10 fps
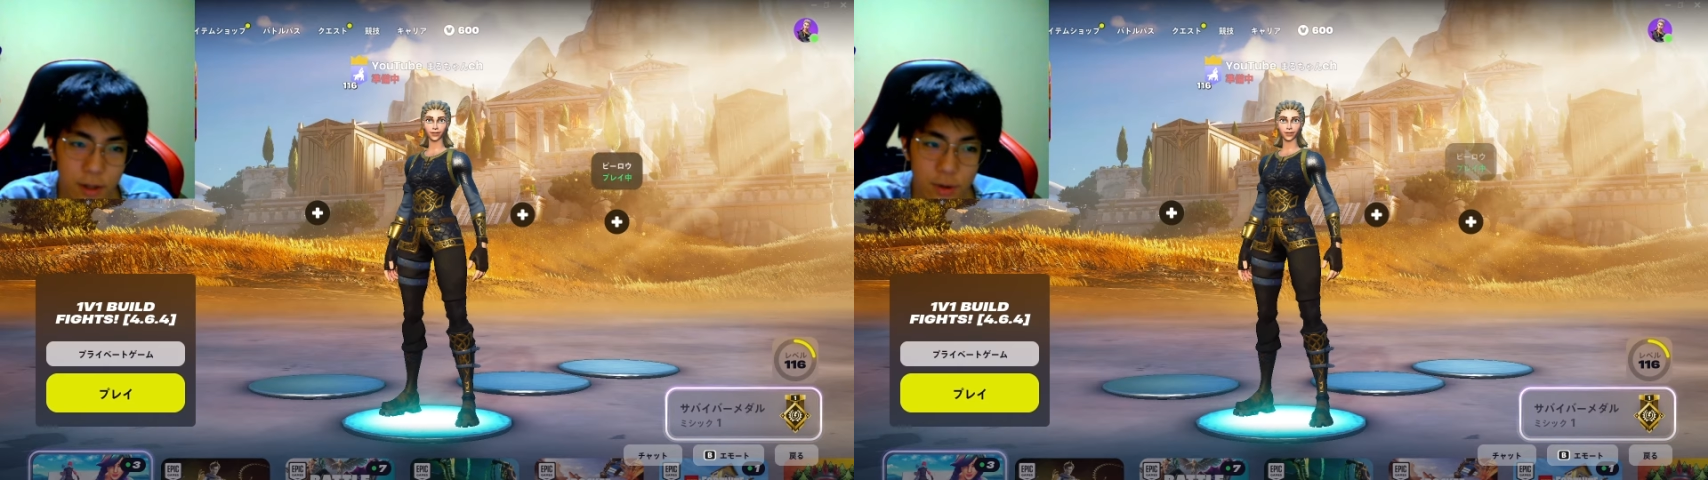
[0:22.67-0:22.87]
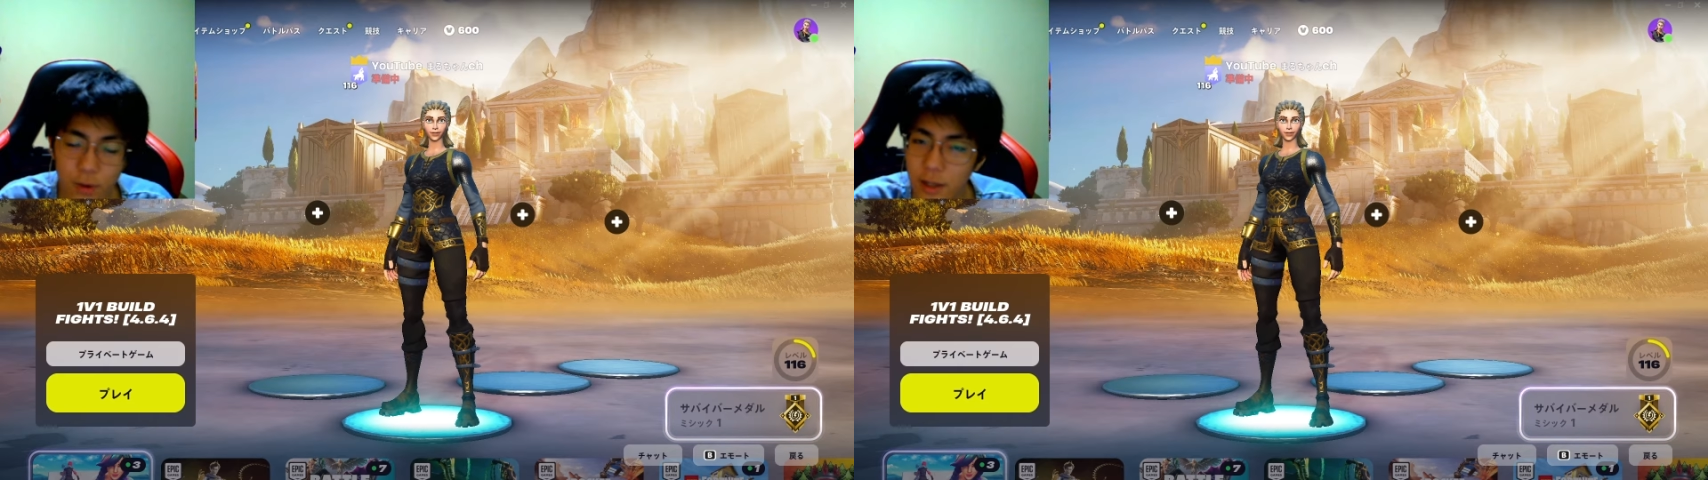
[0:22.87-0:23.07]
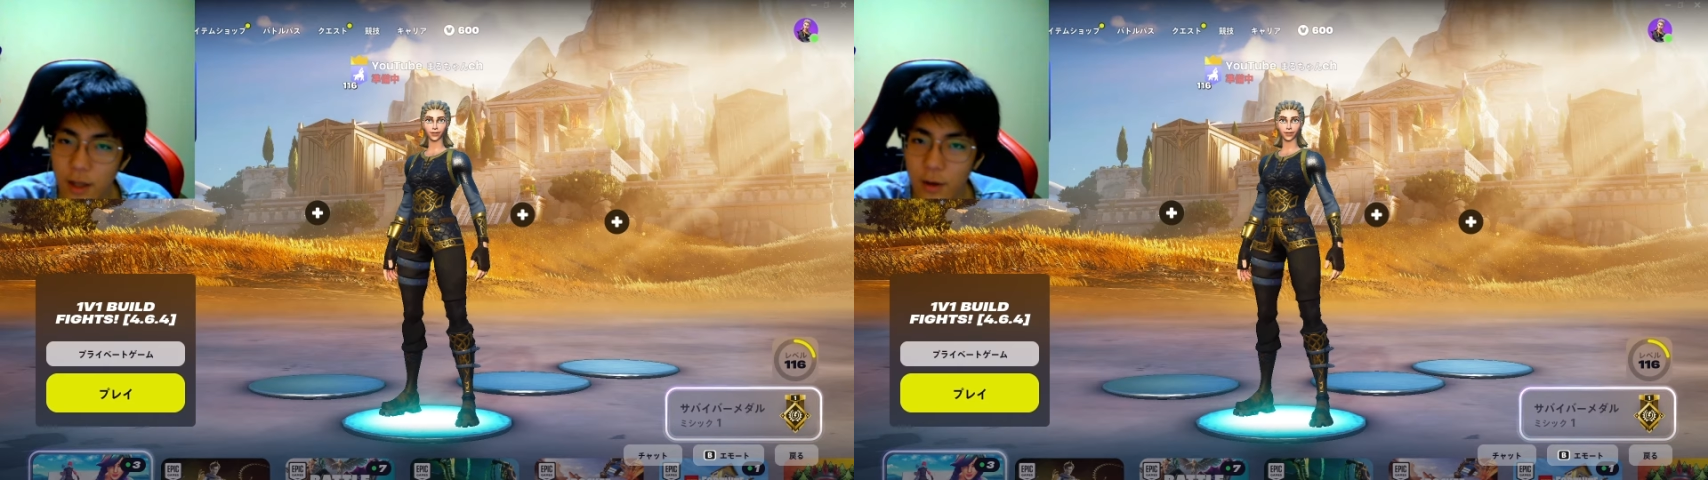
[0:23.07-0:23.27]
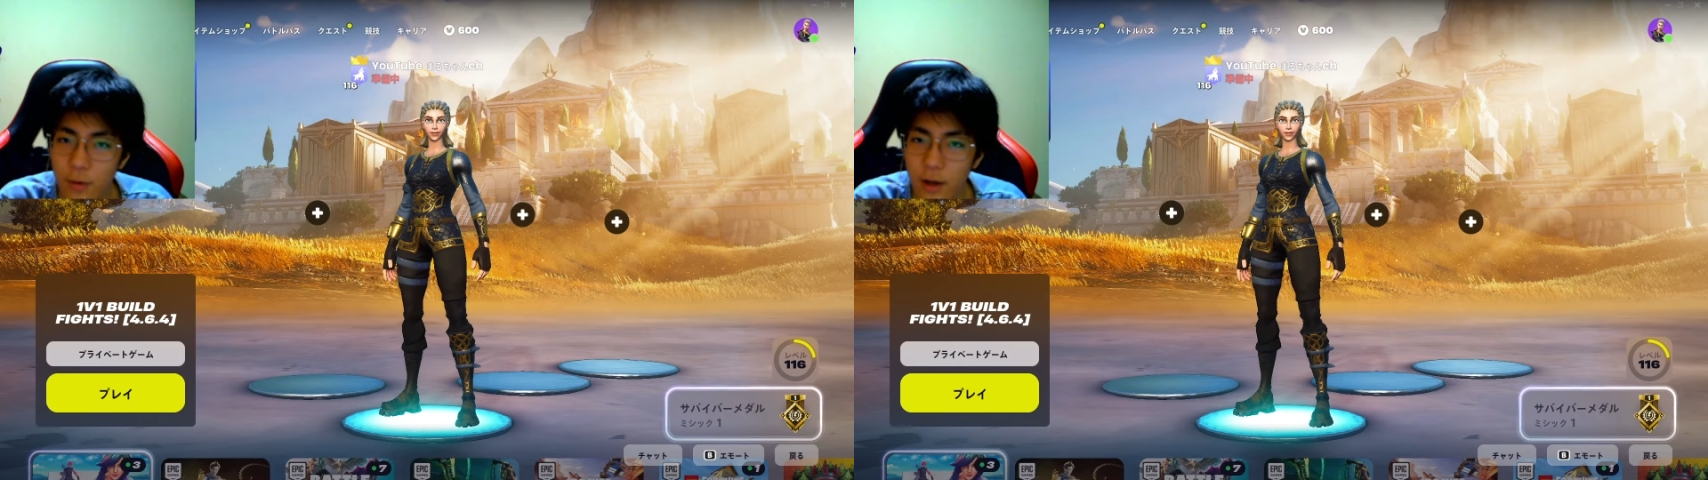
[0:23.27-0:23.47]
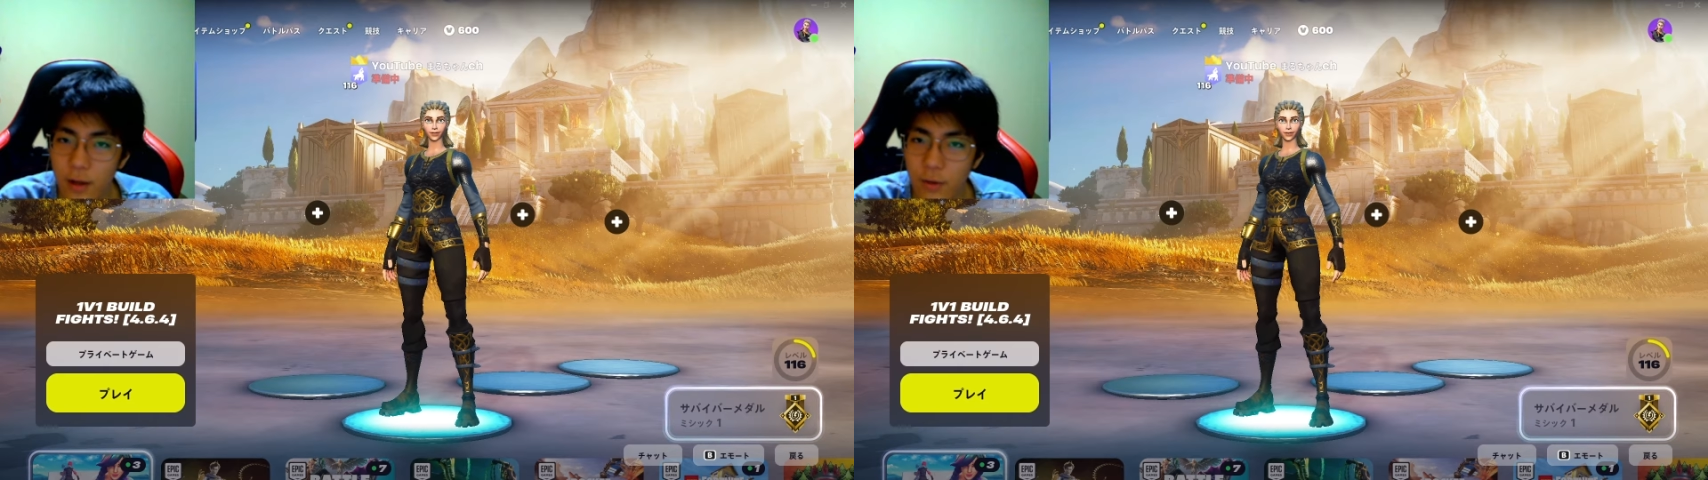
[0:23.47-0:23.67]
紹介していこう
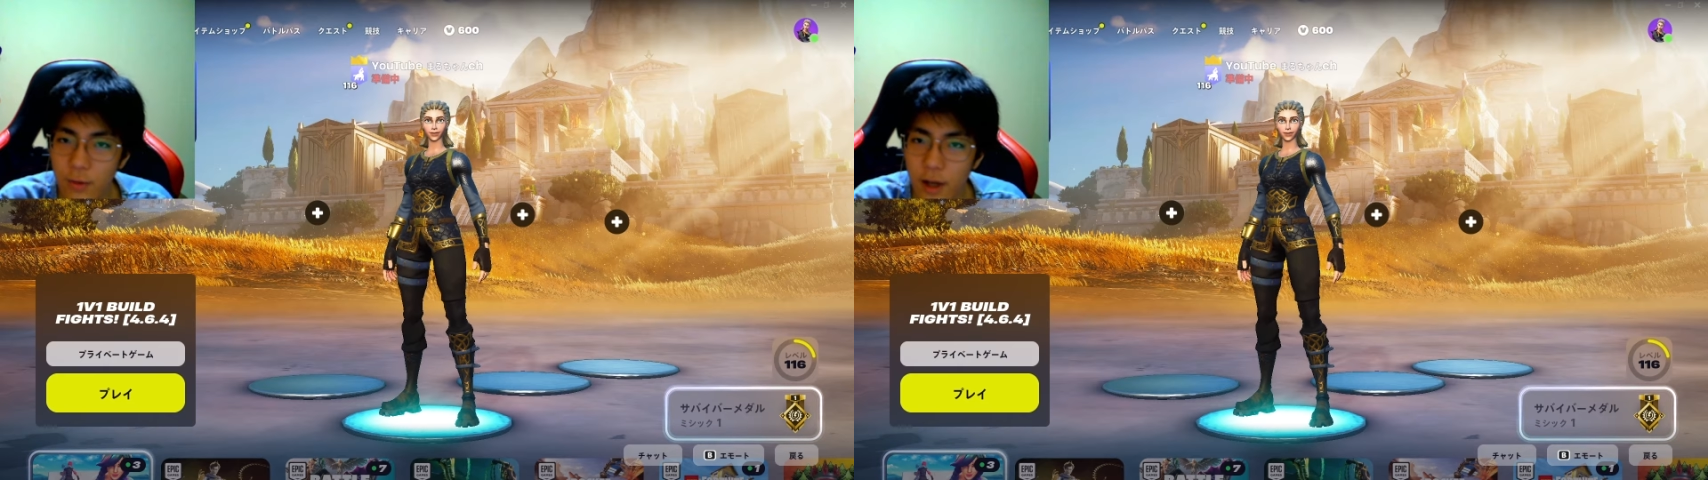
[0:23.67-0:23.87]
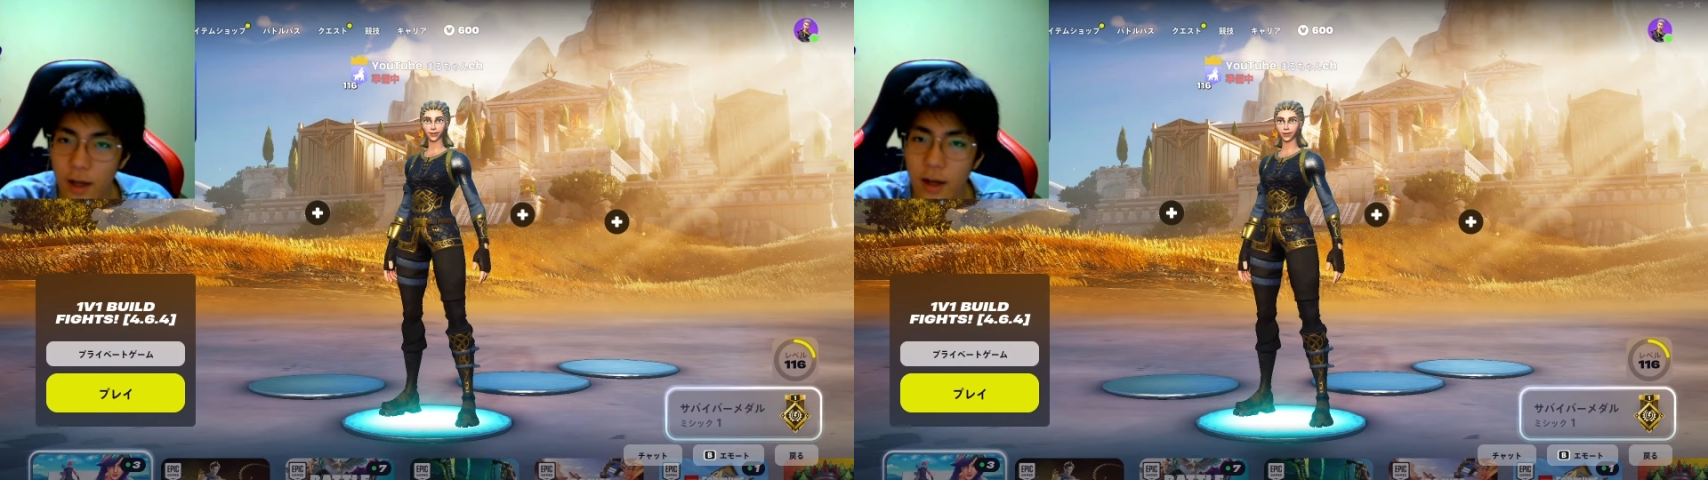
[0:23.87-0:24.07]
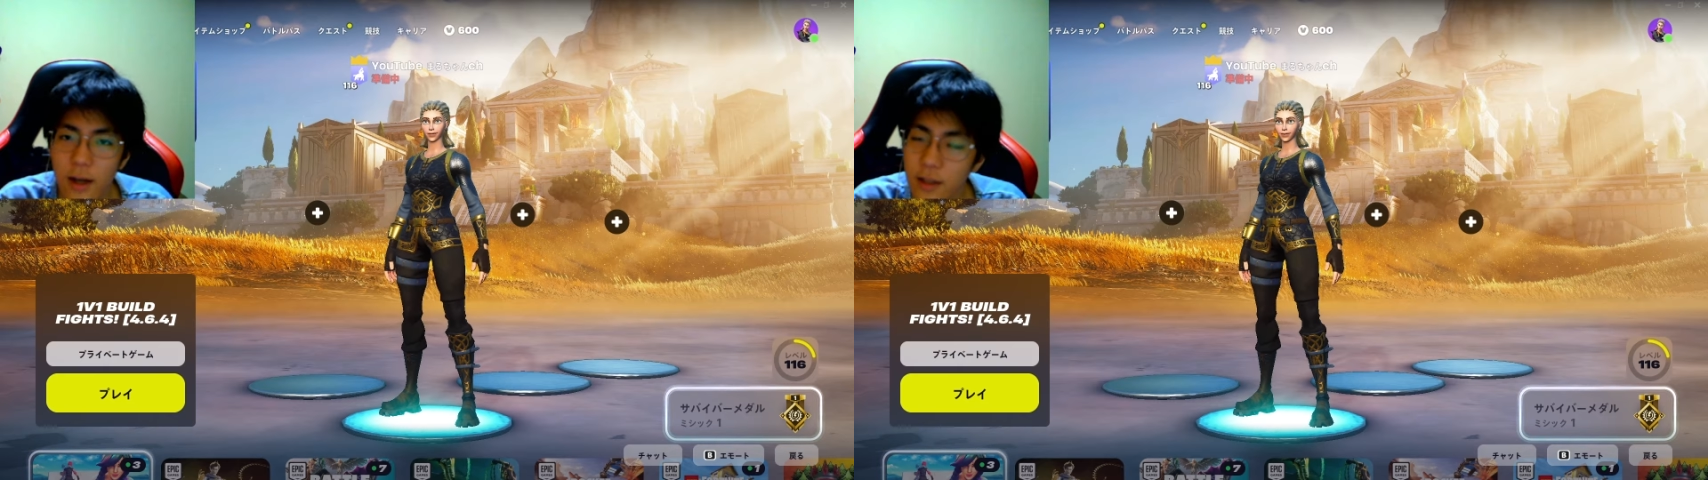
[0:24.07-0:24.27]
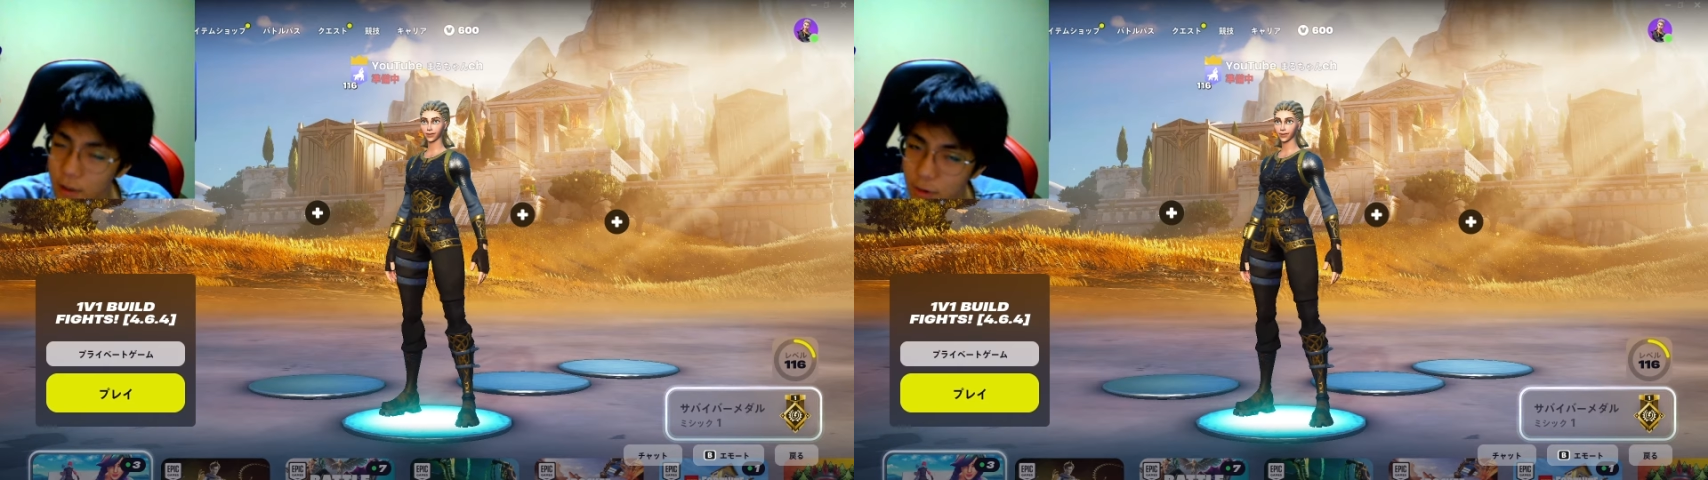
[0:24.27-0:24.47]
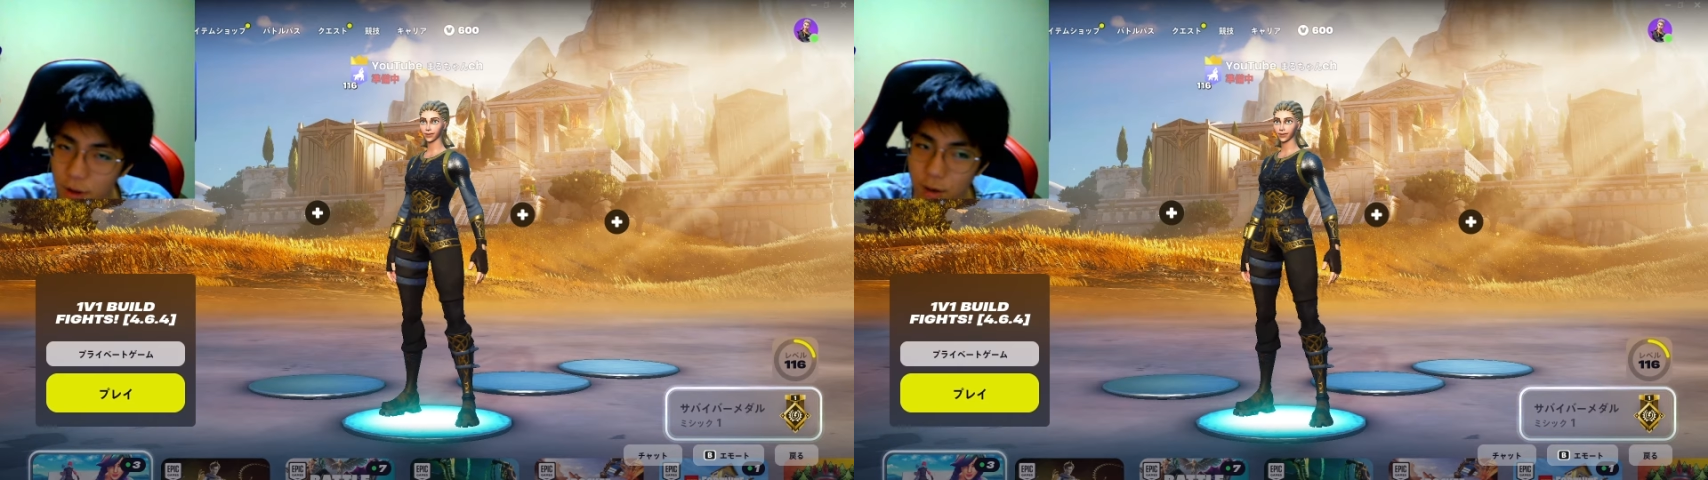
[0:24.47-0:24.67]
かなということで、早
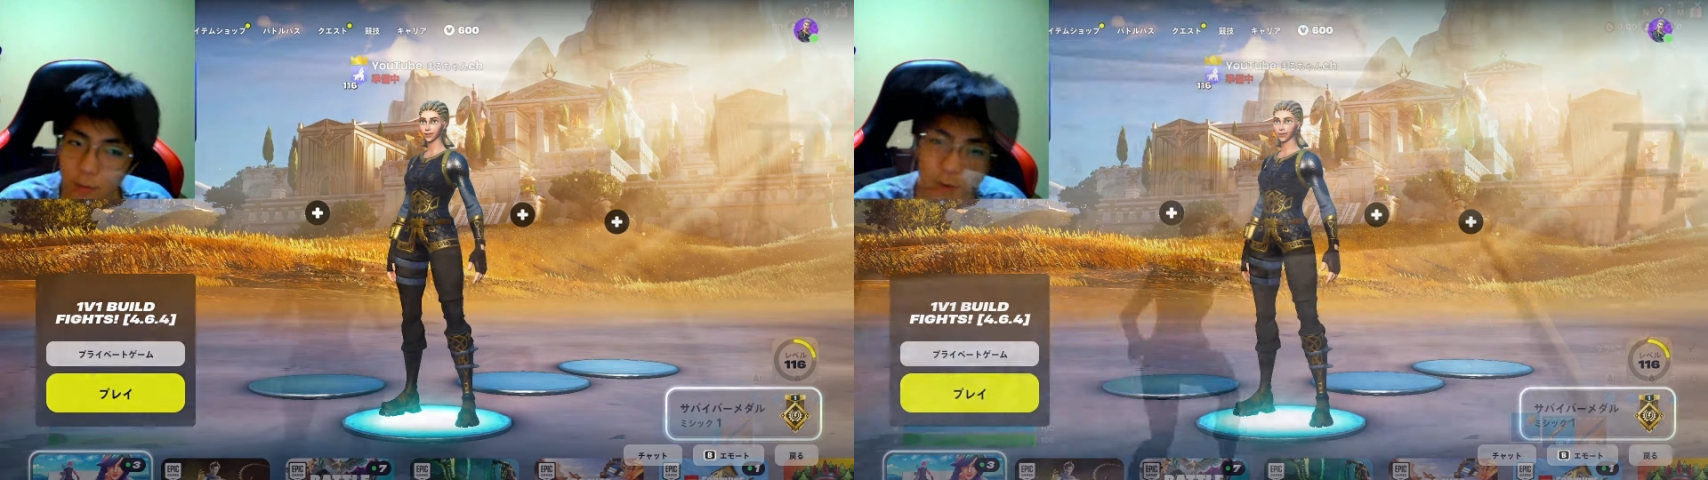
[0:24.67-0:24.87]
速やっていきま